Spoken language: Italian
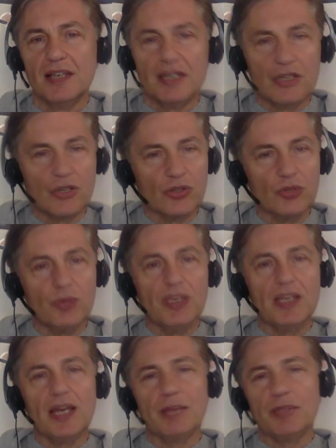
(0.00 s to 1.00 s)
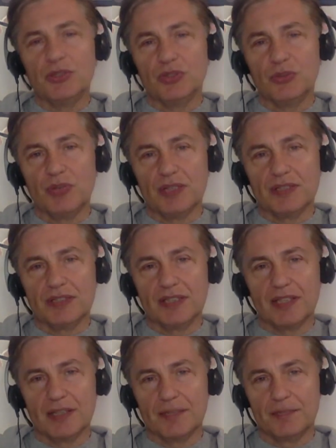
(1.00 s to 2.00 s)
Ricordo bene l'abito di quella
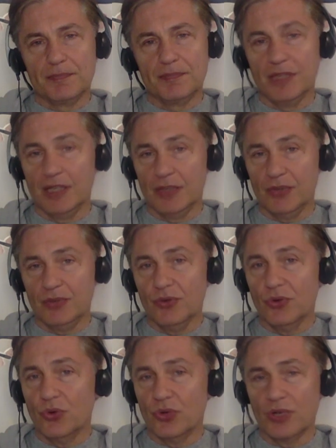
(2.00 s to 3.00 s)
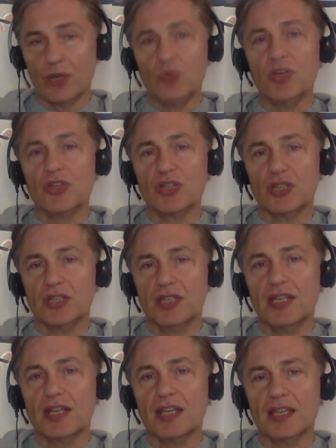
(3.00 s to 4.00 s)
sera, nero con una lunga
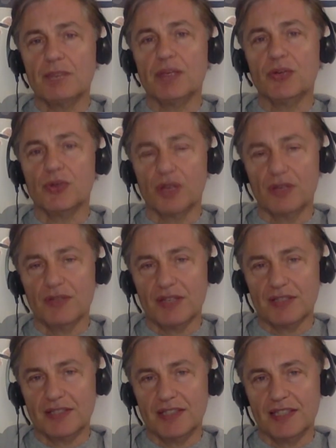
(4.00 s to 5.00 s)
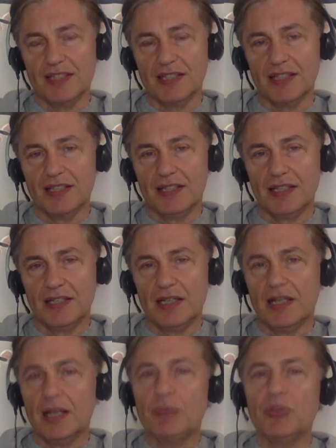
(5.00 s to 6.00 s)
cerniera che ripercorreva la schiena.
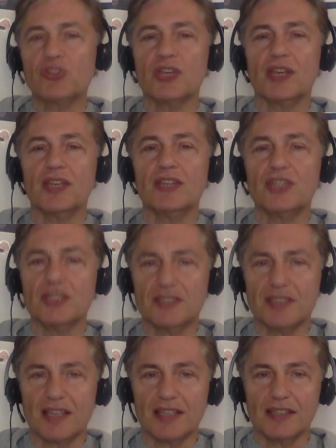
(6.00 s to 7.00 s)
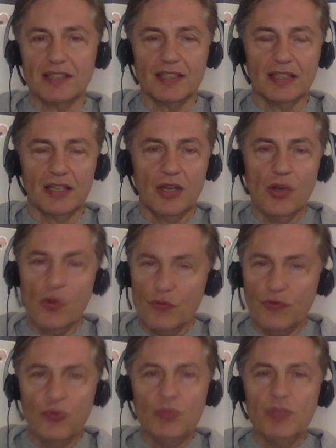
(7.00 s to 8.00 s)
La pioggia era incessante. Un
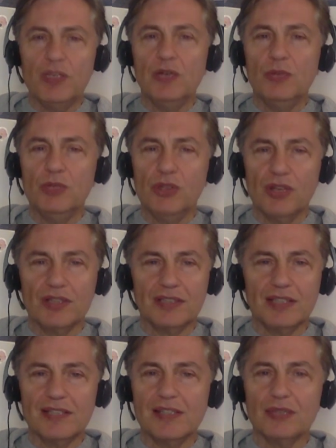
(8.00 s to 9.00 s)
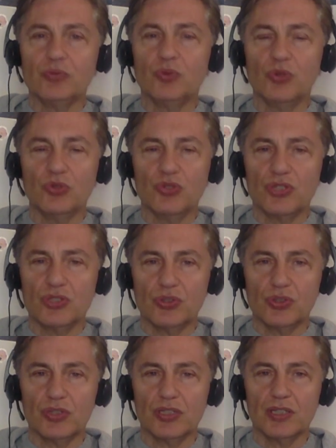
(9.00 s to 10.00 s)
fulmine illuminò la stanza e un tuono ci
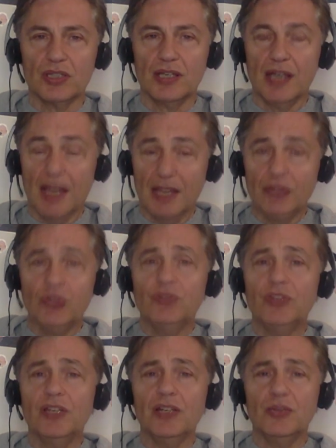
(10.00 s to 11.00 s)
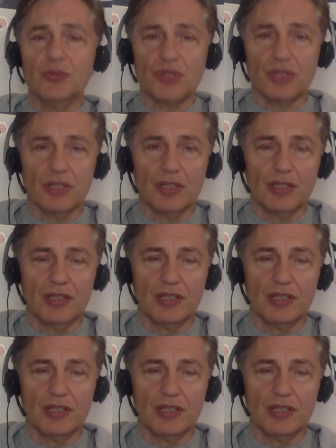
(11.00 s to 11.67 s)
stordì. Andò via la luce.